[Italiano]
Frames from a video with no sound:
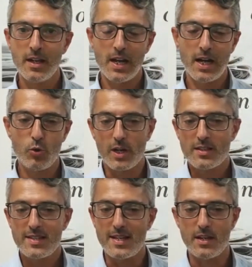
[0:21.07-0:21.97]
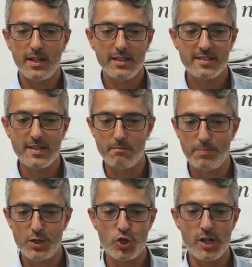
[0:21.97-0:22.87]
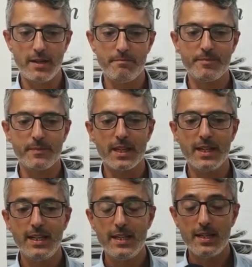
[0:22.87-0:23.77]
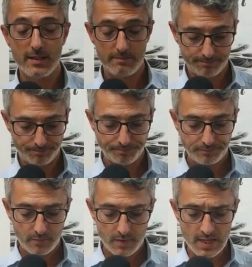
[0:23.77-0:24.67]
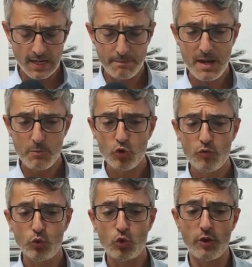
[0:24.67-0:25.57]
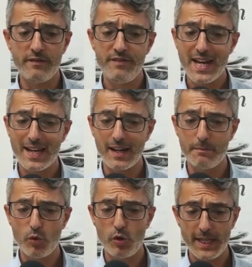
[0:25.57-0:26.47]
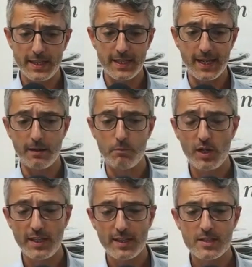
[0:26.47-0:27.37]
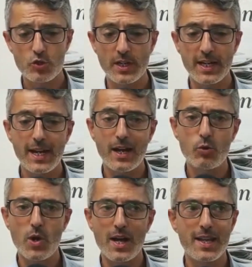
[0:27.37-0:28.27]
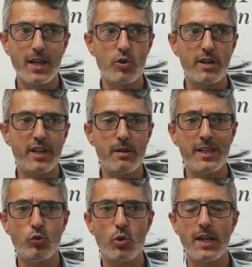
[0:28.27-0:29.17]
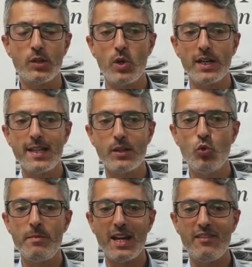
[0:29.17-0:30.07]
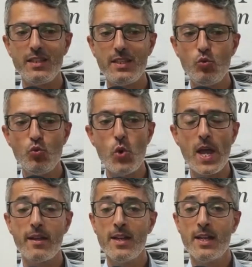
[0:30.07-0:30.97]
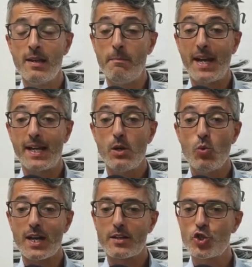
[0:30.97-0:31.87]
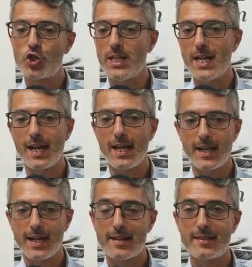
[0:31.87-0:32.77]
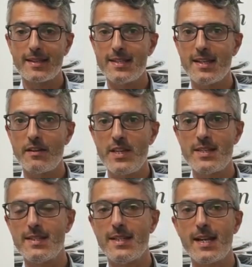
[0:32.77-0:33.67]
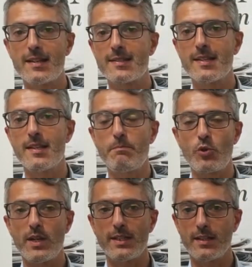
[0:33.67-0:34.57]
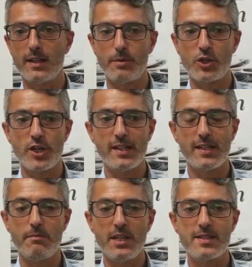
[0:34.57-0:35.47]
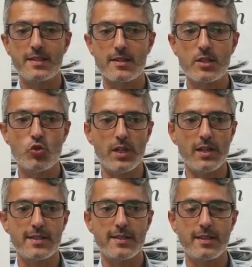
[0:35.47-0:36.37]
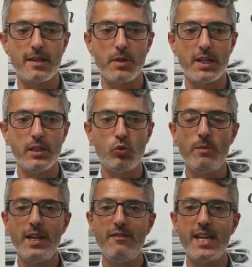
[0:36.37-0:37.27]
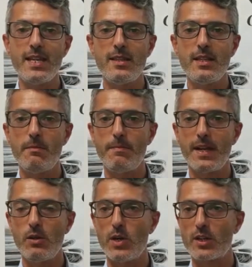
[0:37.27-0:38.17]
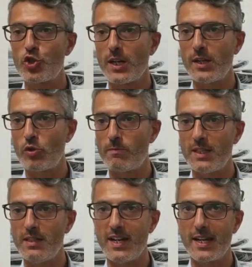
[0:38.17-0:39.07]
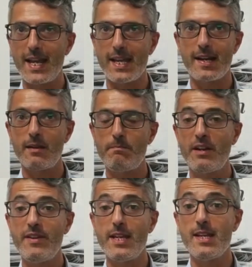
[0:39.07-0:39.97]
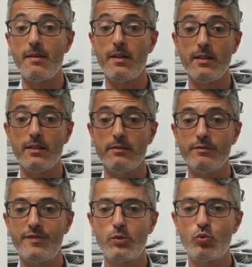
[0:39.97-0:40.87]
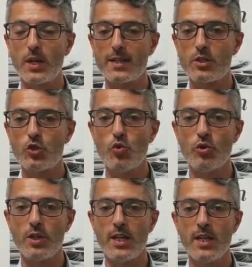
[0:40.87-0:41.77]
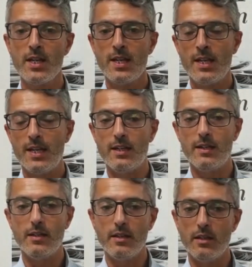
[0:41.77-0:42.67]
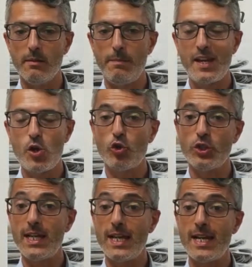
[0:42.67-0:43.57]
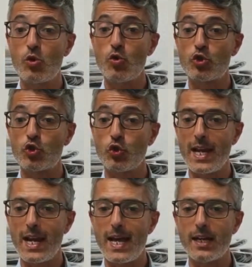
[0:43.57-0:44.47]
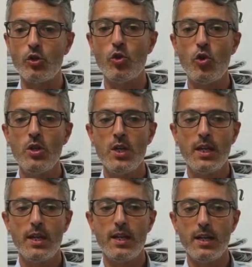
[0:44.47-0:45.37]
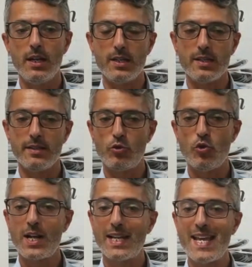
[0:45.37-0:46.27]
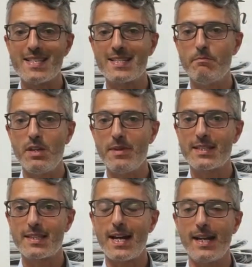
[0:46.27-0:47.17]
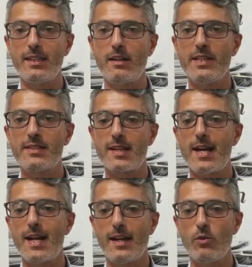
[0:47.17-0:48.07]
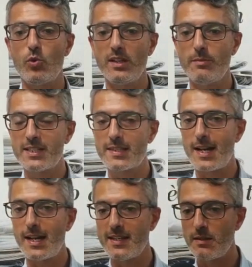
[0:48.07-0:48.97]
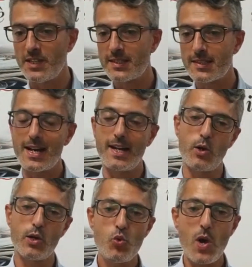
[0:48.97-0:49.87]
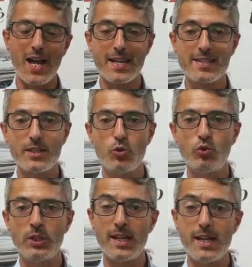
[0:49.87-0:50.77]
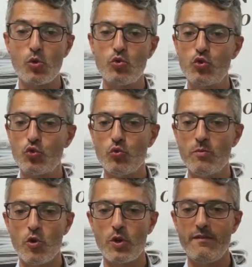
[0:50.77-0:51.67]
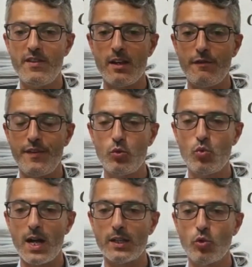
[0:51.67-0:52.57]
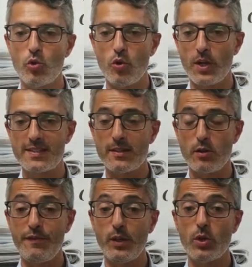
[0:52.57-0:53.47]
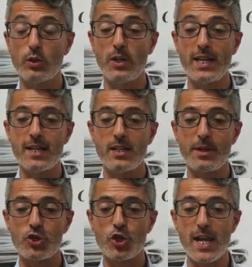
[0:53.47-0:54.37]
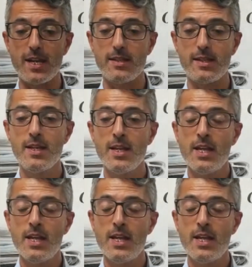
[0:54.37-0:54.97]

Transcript: Allora sì, è semplice. Mm, il abbiamo dovuto inviare le bollette, la bollettazione dell'acqua anche con riferimento all'annualità 2022 per adeguarci alla carta dei servizi che era stata approvata dalla precedente amministrazione nel settembre del 2020 e per adeguarci alla normativa RERA che prevede eh, fatturazioni eh, periodiche nel corso dell'anno eh, con cadenza bimestrale, trimestrale, quadrimestrale, semestrale o annuale a seconda del consumo che, viene effettuato, che è stato effettuato negli anni precedenti.